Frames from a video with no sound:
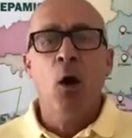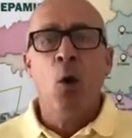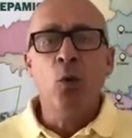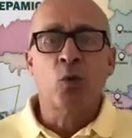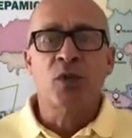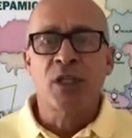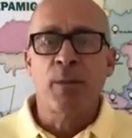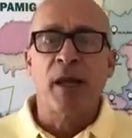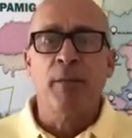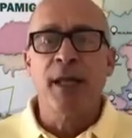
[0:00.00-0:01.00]
Outros
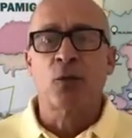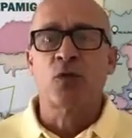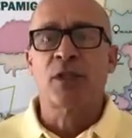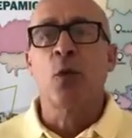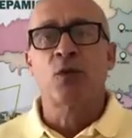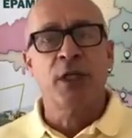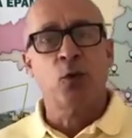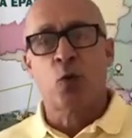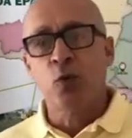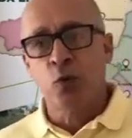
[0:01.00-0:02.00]
experimentos estão
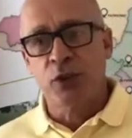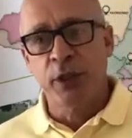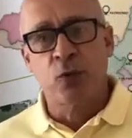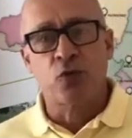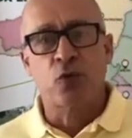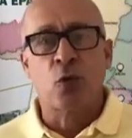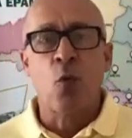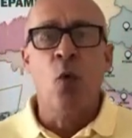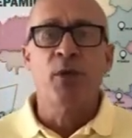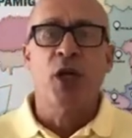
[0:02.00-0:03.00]
sendo conduzidos,
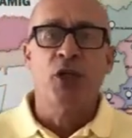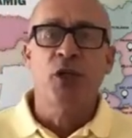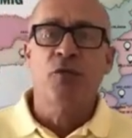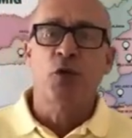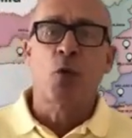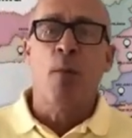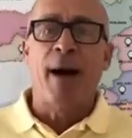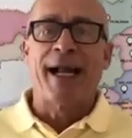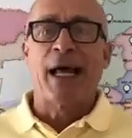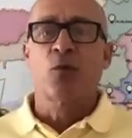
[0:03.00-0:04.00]
com o objetivo de
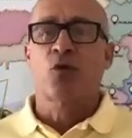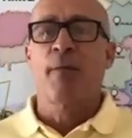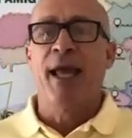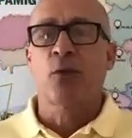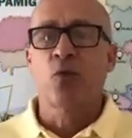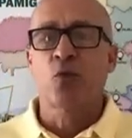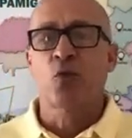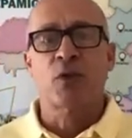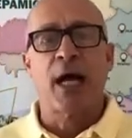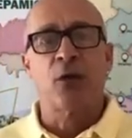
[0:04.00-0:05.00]
comparar os métodos
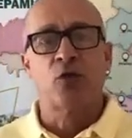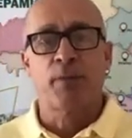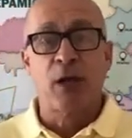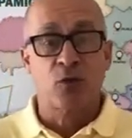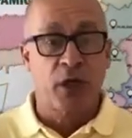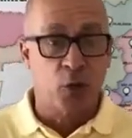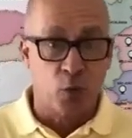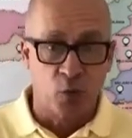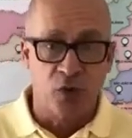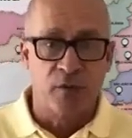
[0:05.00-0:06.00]
usados pelos
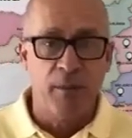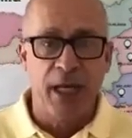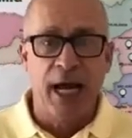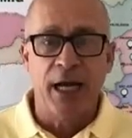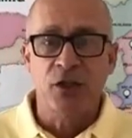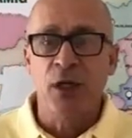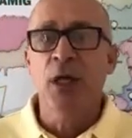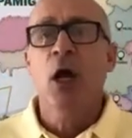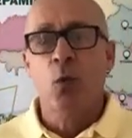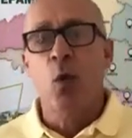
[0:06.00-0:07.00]
agricultores familiares
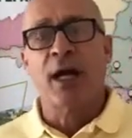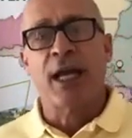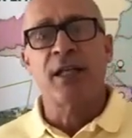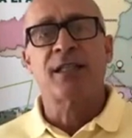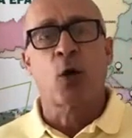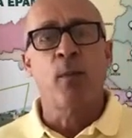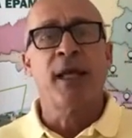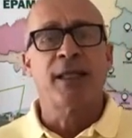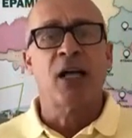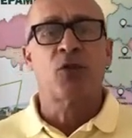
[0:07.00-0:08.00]
com aqueles
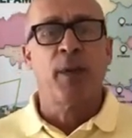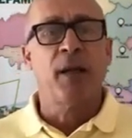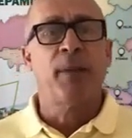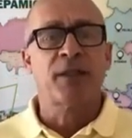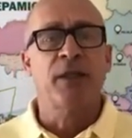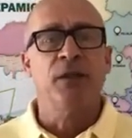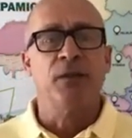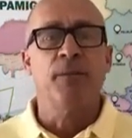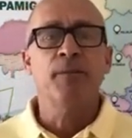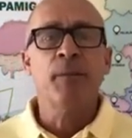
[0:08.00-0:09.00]
recomendados pela pesquisa.